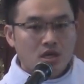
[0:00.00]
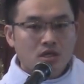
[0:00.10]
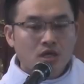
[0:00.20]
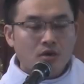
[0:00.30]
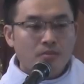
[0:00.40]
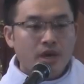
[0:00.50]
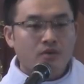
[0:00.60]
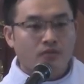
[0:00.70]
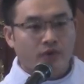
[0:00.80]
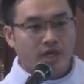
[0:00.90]
nước
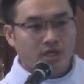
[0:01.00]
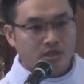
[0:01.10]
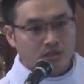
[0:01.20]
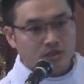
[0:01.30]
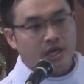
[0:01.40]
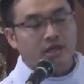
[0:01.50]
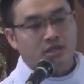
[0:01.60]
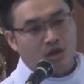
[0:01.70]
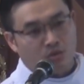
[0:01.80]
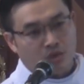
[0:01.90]
mắt vẫn cứ chảy
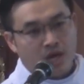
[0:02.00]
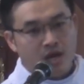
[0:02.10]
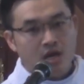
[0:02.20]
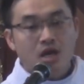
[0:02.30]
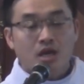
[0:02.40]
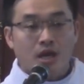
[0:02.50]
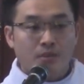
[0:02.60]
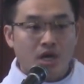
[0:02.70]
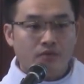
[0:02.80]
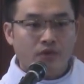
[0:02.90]
dòng ra là
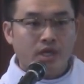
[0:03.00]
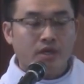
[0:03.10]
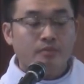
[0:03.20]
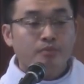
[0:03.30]
bởi vì